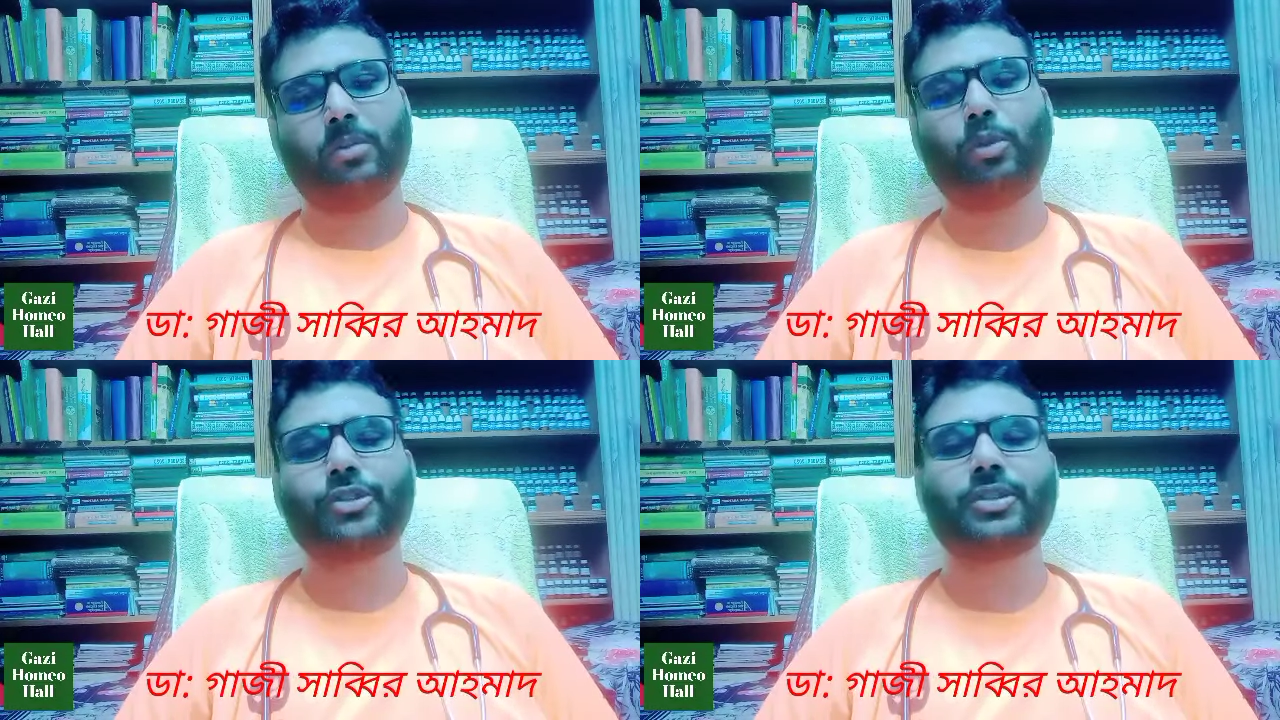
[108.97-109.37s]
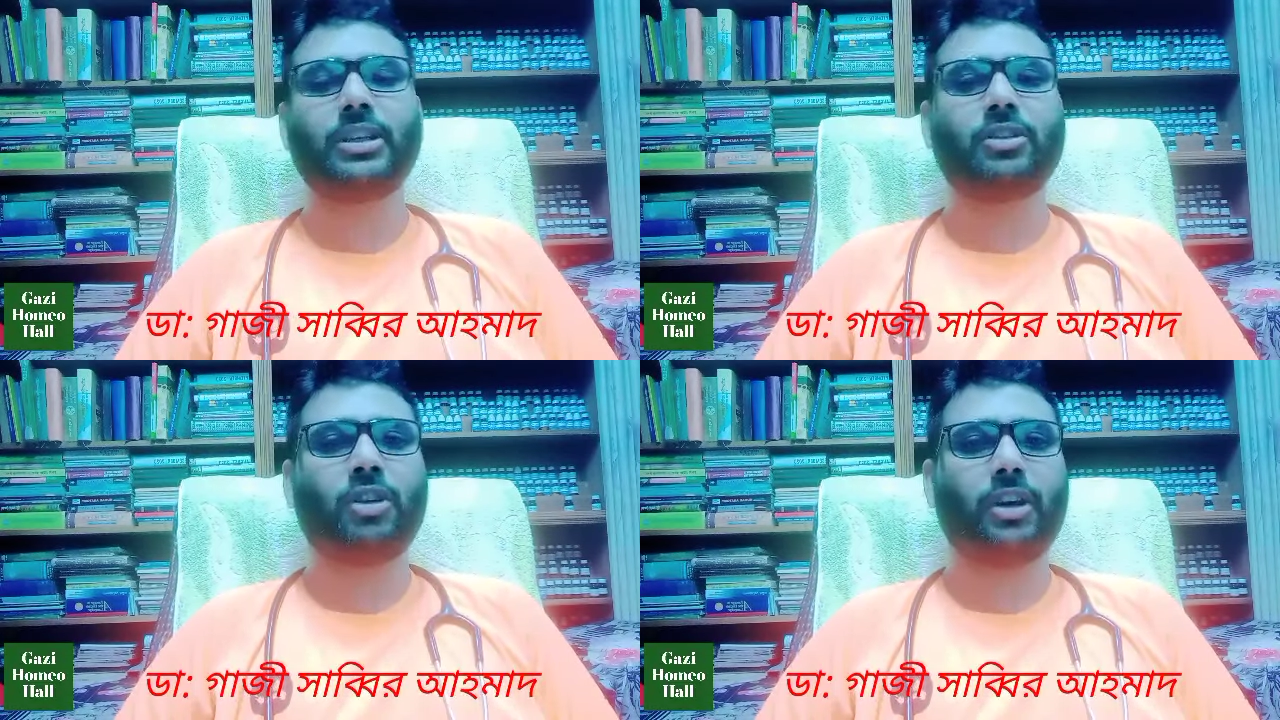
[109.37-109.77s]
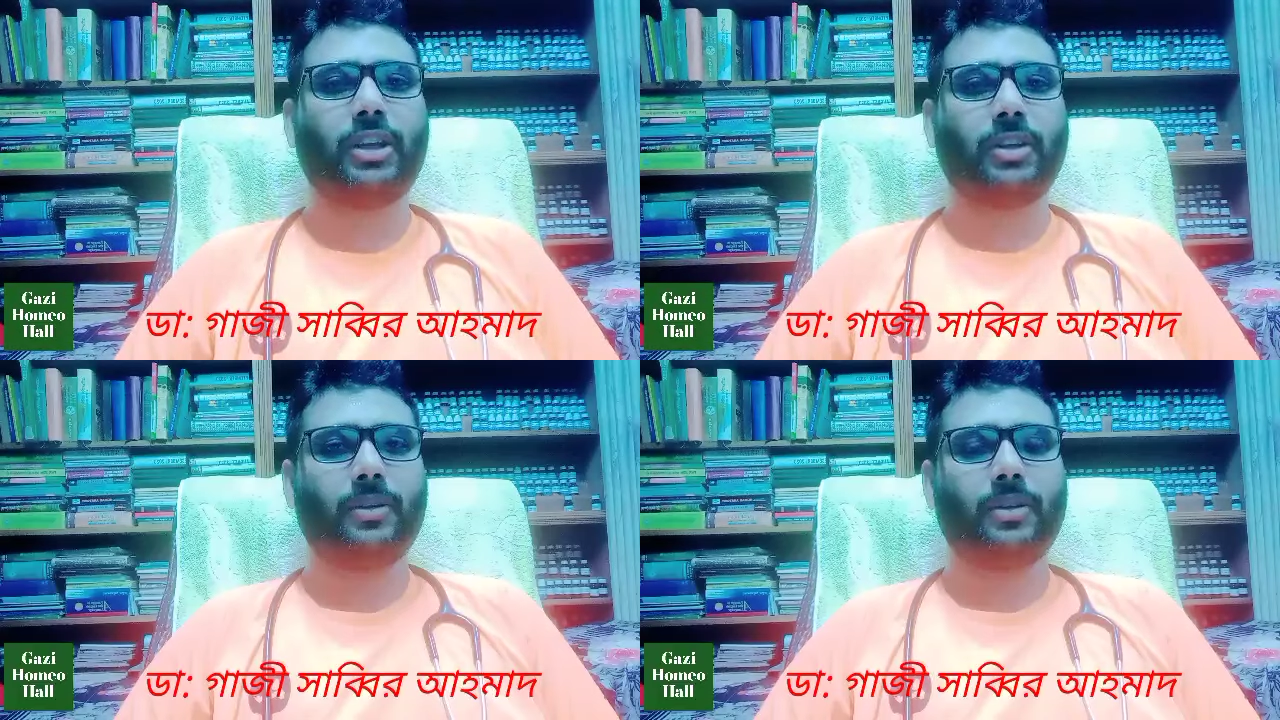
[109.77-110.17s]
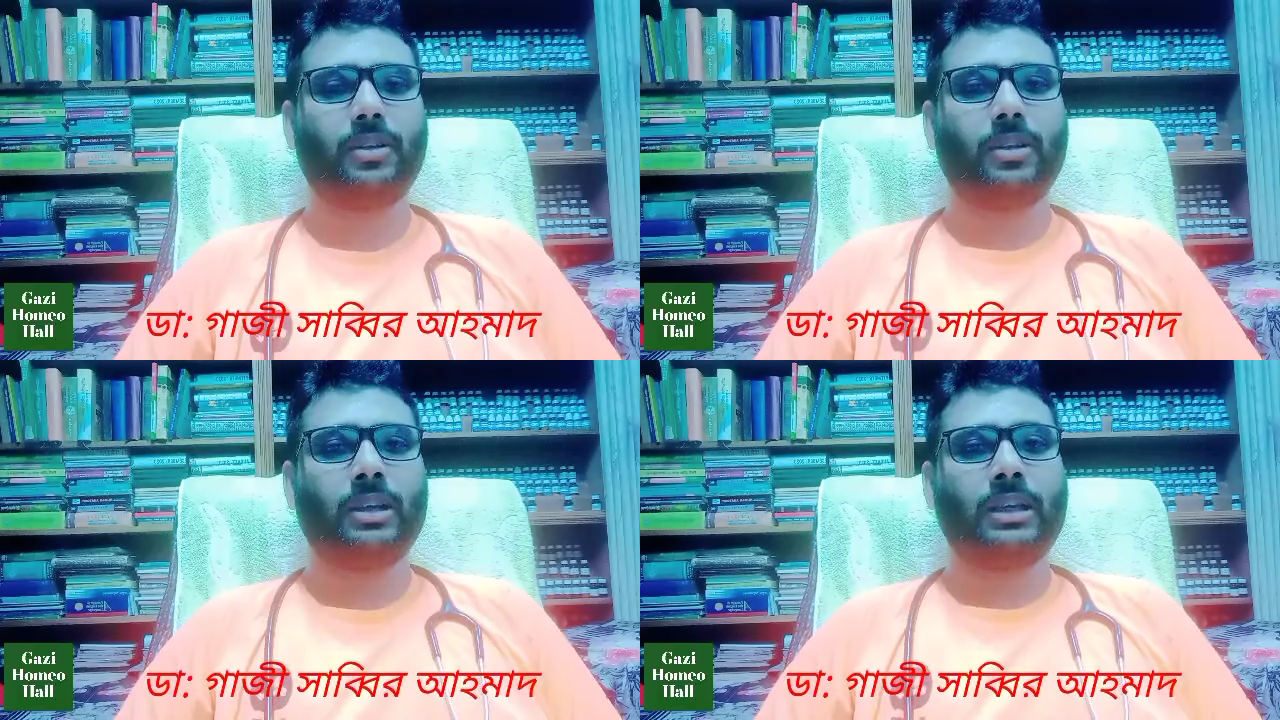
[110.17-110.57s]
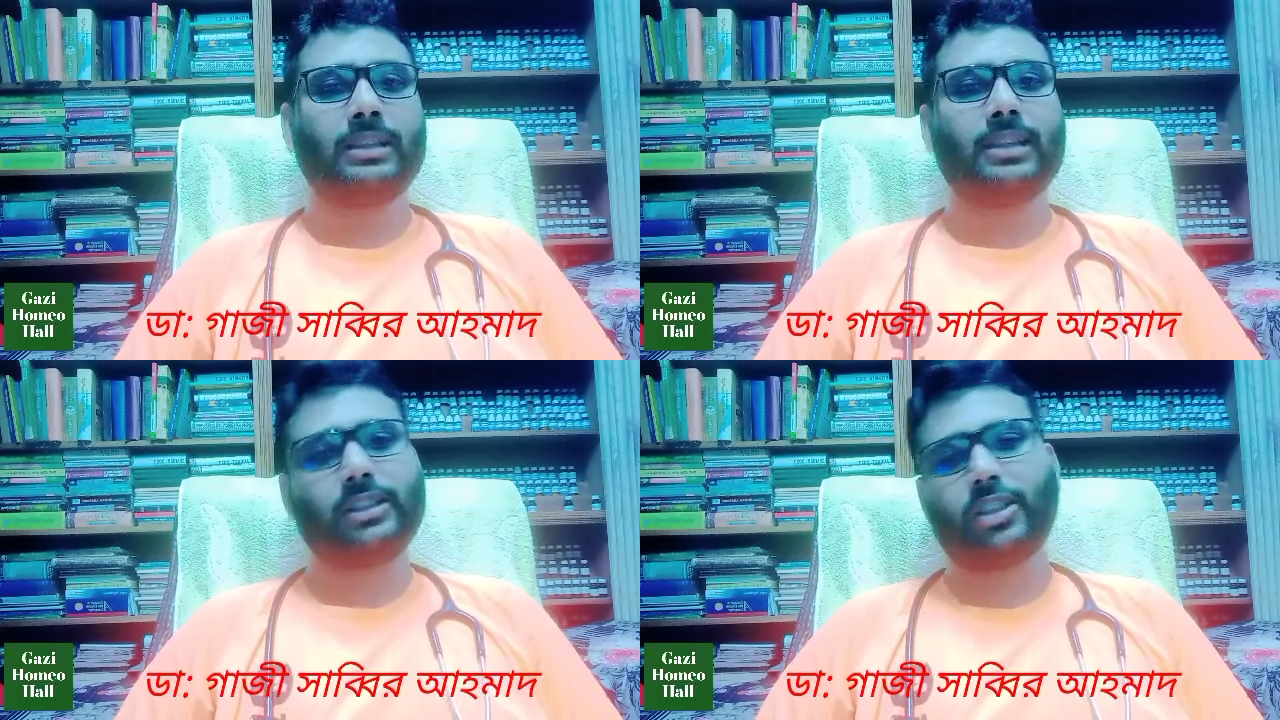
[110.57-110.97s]
মসৃণ নয়
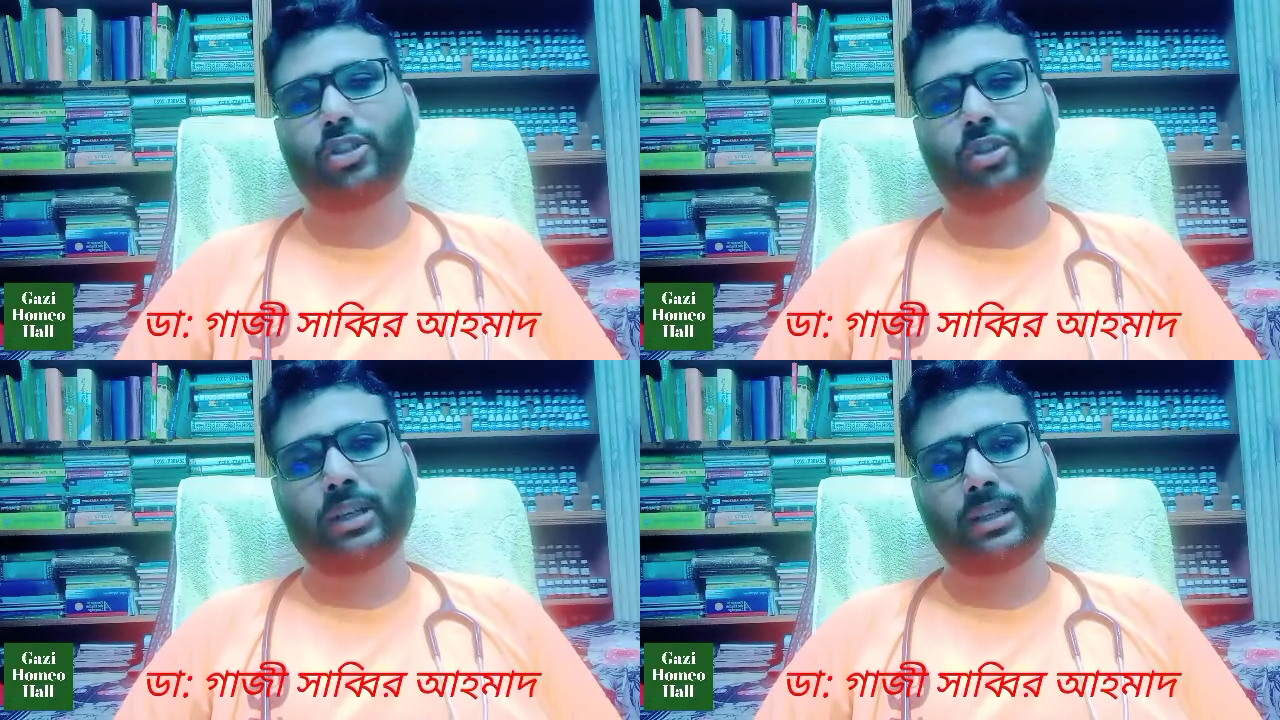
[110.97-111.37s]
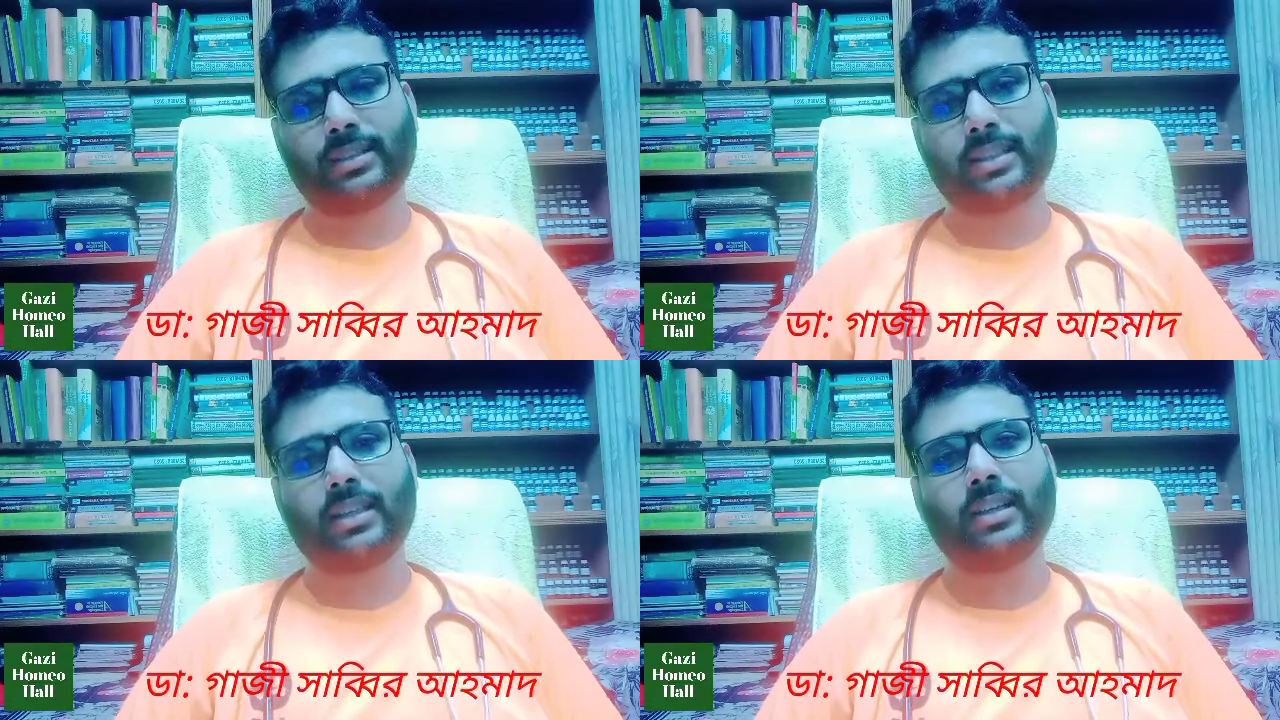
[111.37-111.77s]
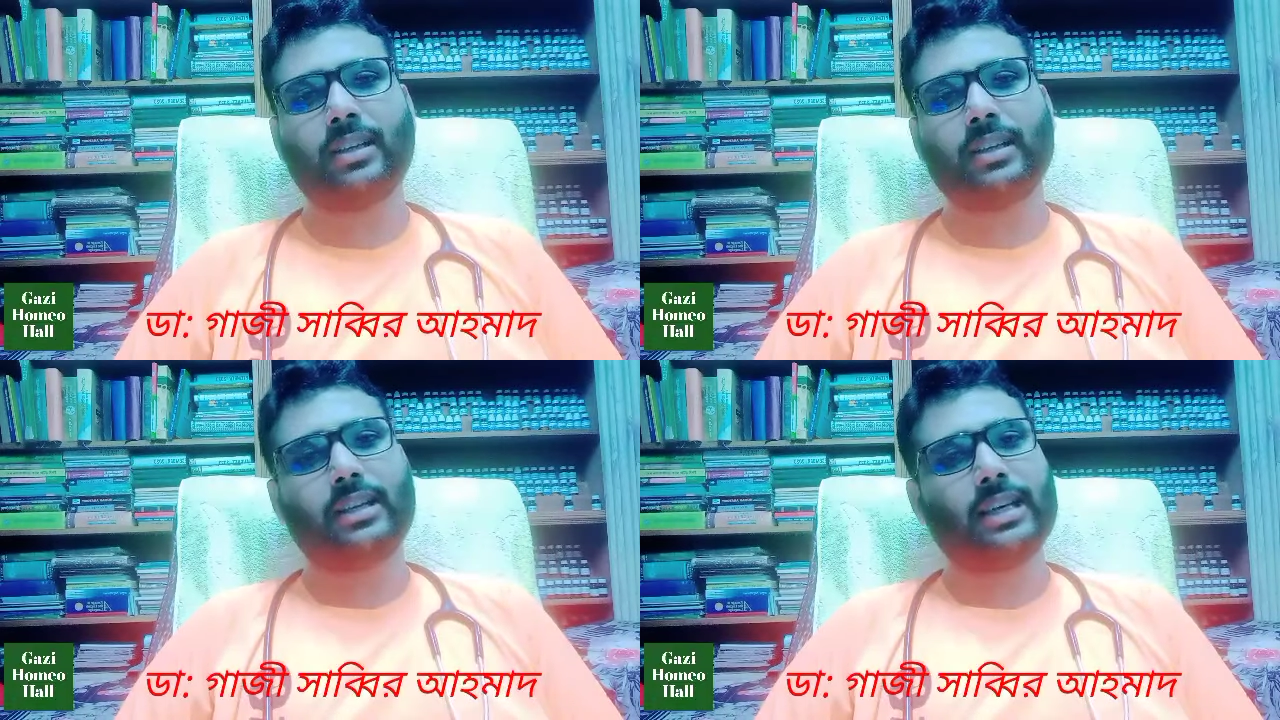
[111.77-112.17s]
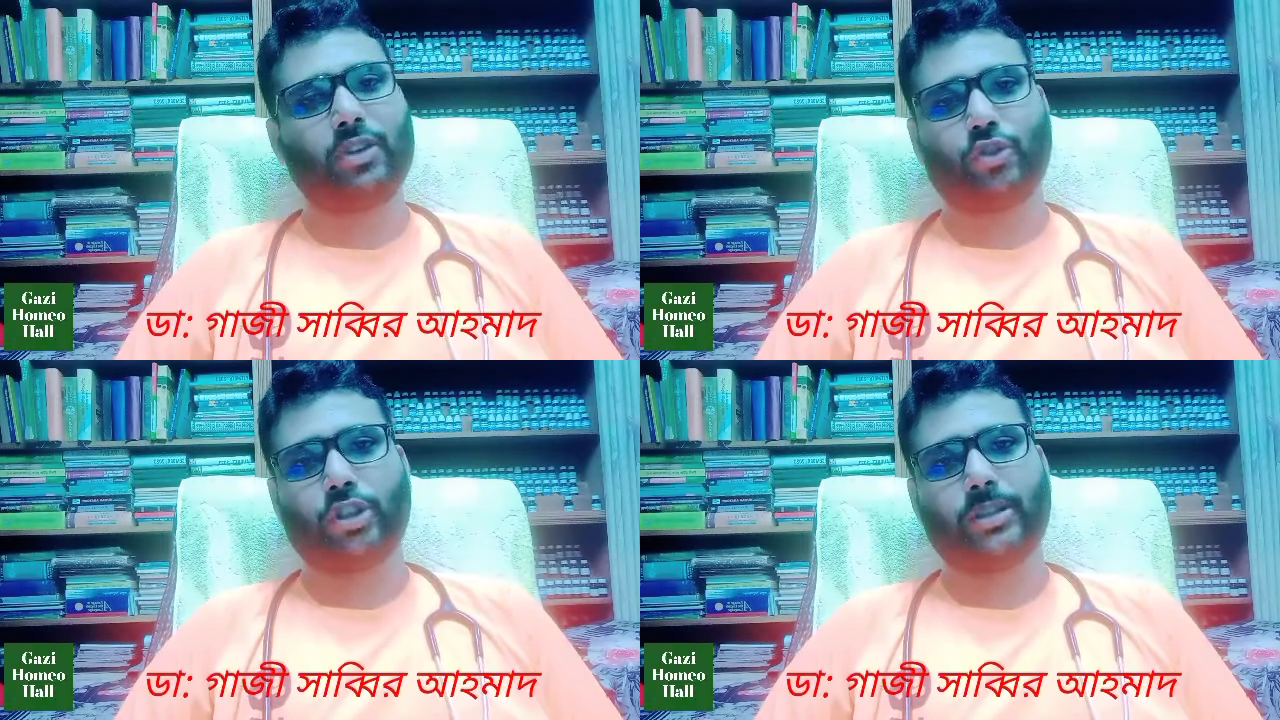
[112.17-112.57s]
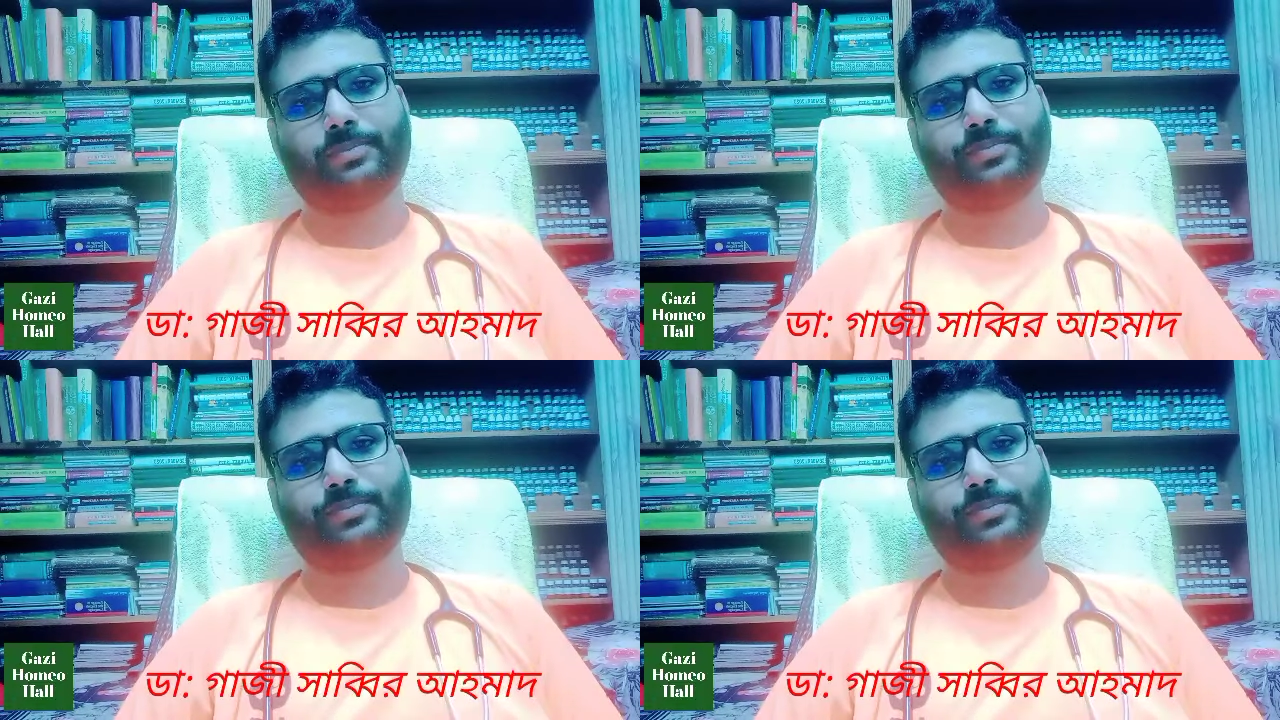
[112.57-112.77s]
তাদের জন্য আজকের এই আলোচনা